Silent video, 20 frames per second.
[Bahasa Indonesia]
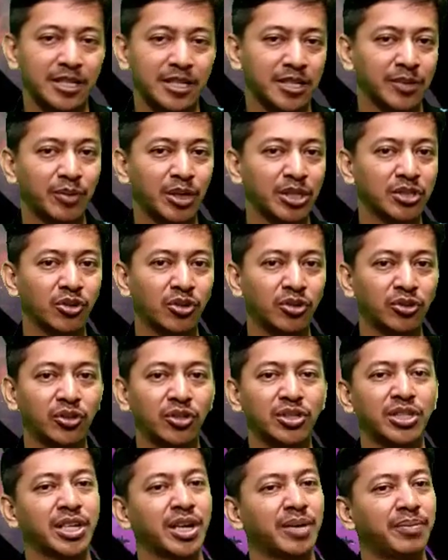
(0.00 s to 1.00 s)
Sebuah
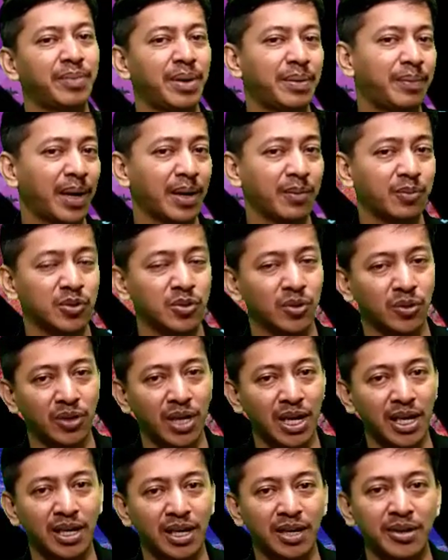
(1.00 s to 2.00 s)
contoh jika Bapak Ibu
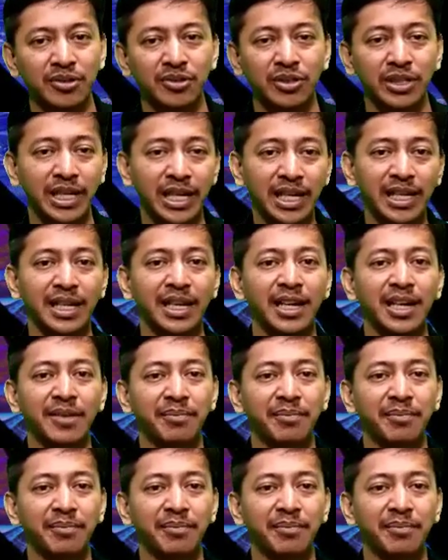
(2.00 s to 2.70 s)
Saudara ingin